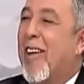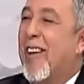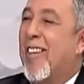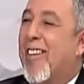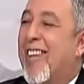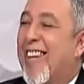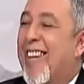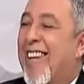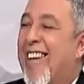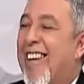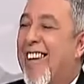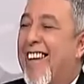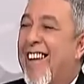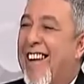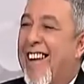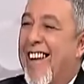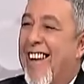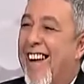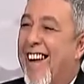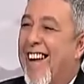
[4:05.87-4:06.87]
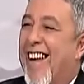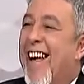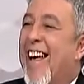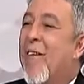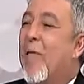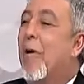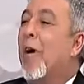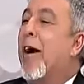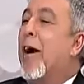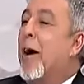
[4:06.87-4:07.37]
Pero bueno, es una
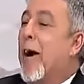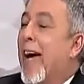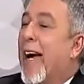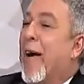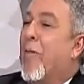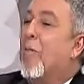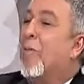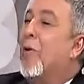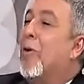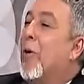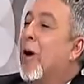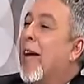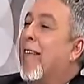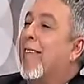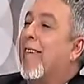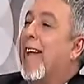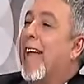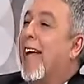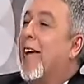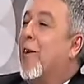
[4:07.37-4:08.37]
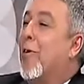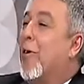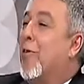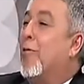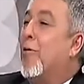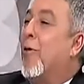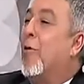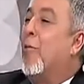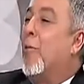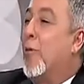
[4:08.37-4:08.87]
cosa. en el mundo
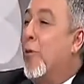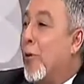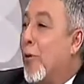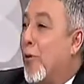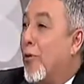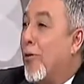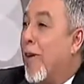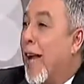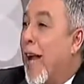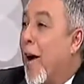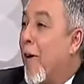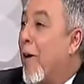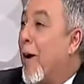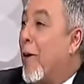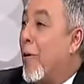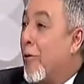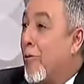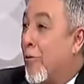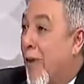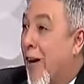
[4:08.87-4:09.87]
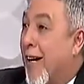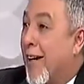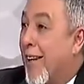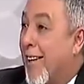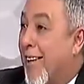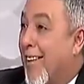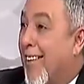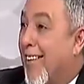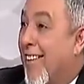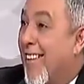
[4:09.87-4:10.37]
carcelario, eso como único se lava es con
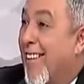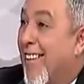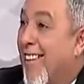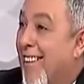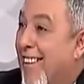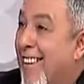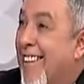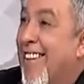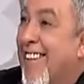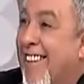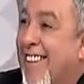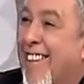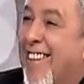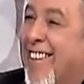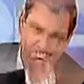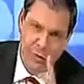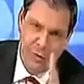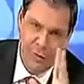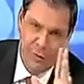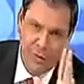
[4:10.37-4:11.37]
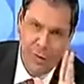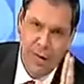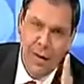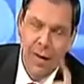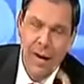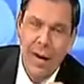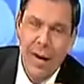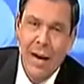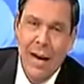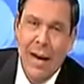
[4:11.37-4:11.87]
sangre. Con sangre, claro, ¿no?
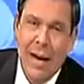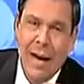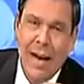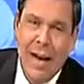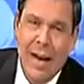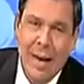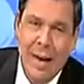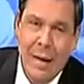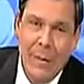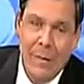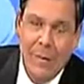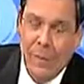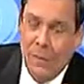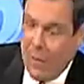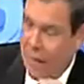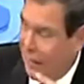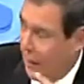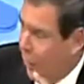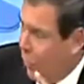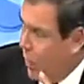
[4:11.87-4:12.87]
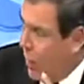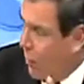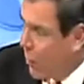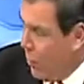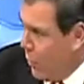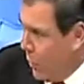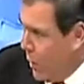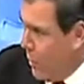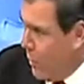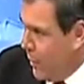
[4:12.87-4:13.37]
Eh, te voy a
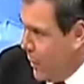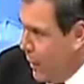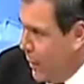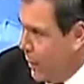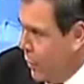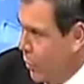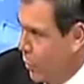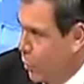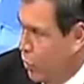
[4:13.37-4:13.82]
proponer ver